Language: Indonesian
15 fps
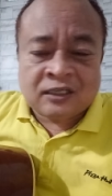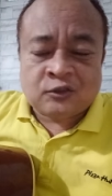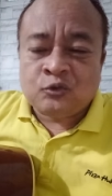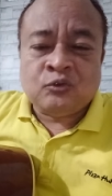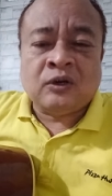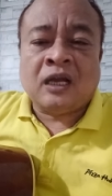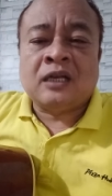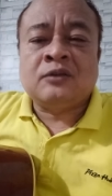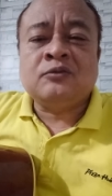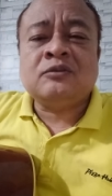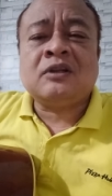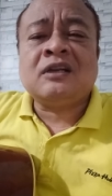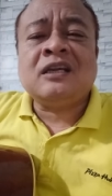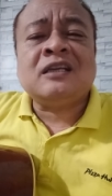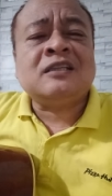Tritunggal itu
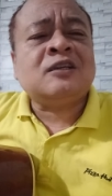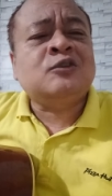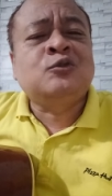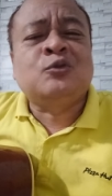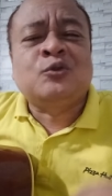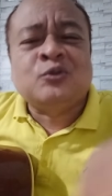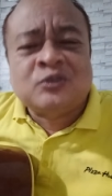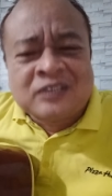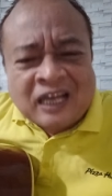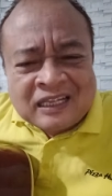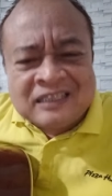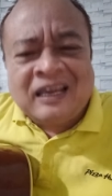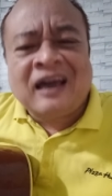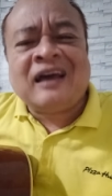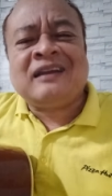ternyata
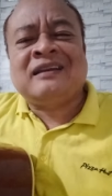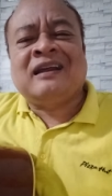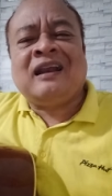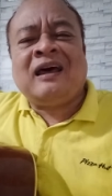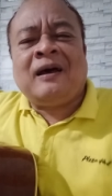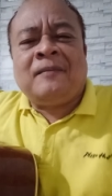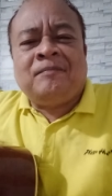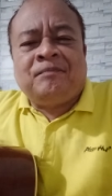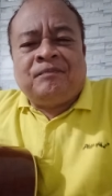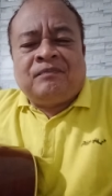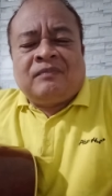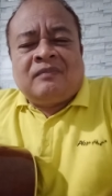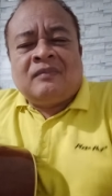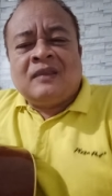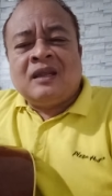jurusannya adalah
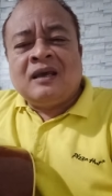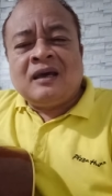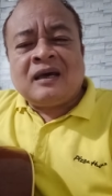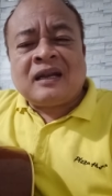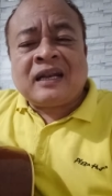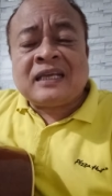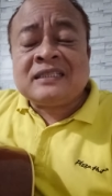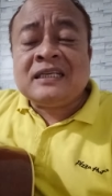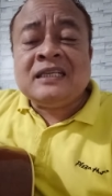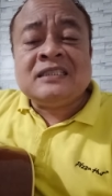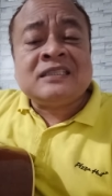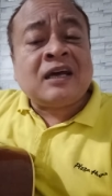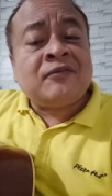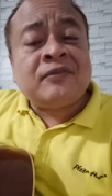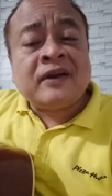rest
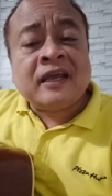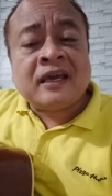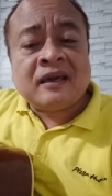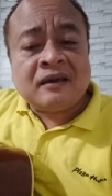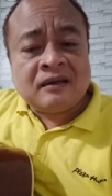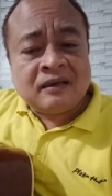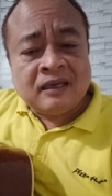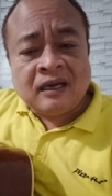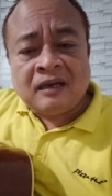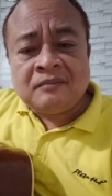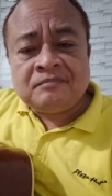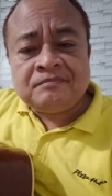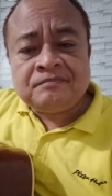and suffering ya